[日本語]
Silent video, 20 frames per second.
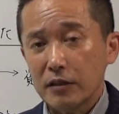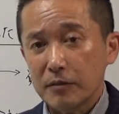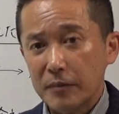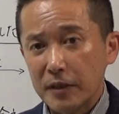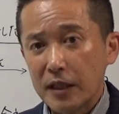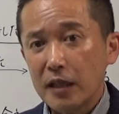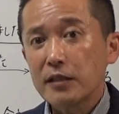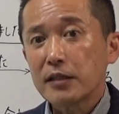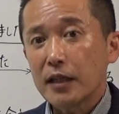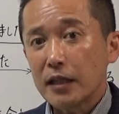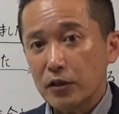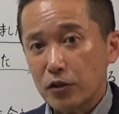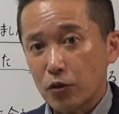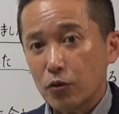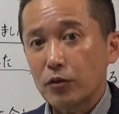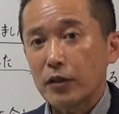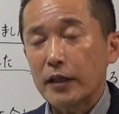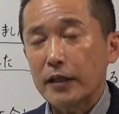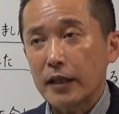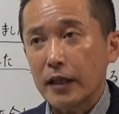まあ、確かに
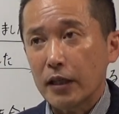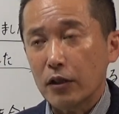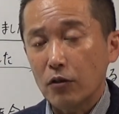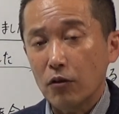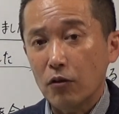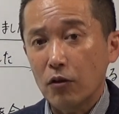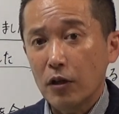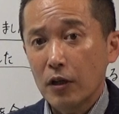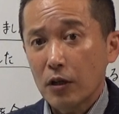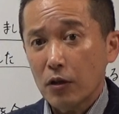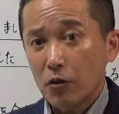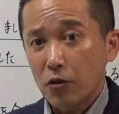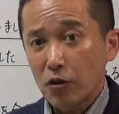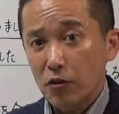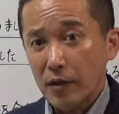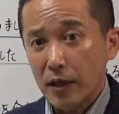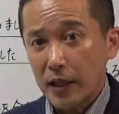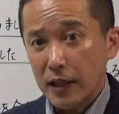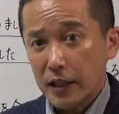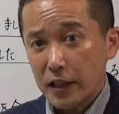そうなんだけどこれ
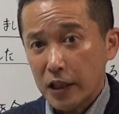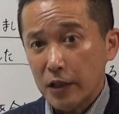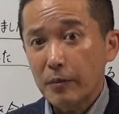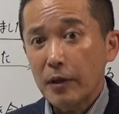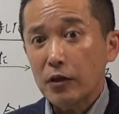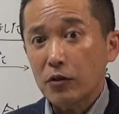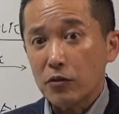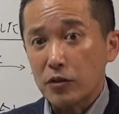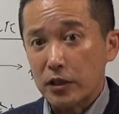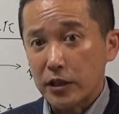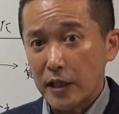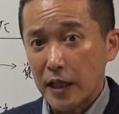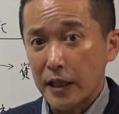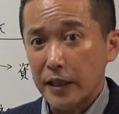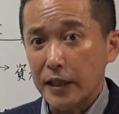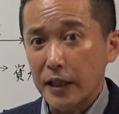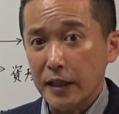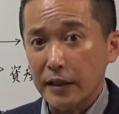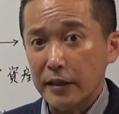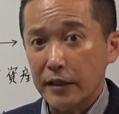は今の時
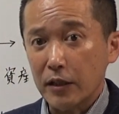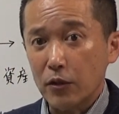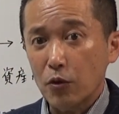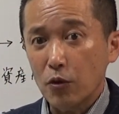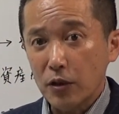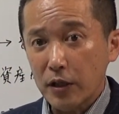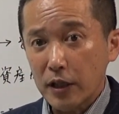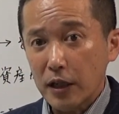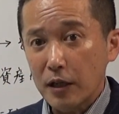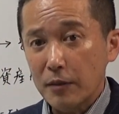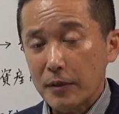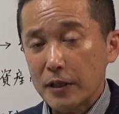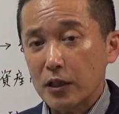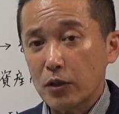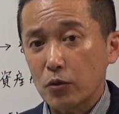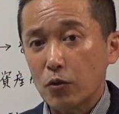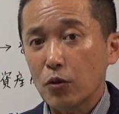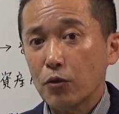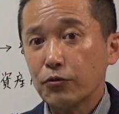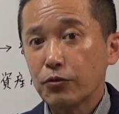代であってこれからま
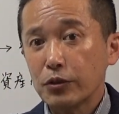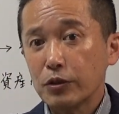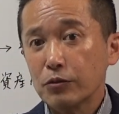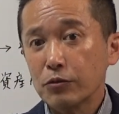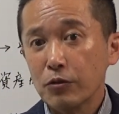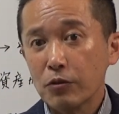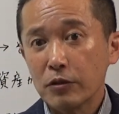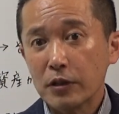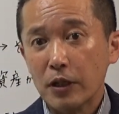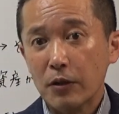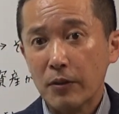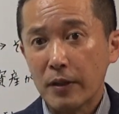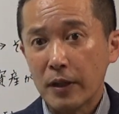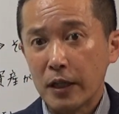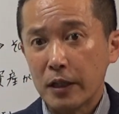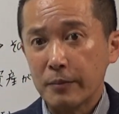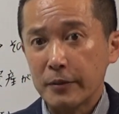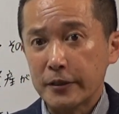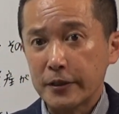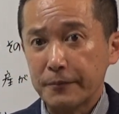たどういうふうに動くか分
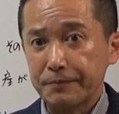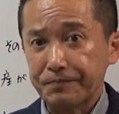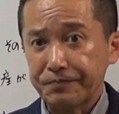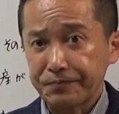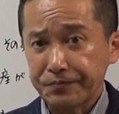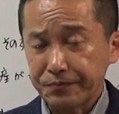かりません。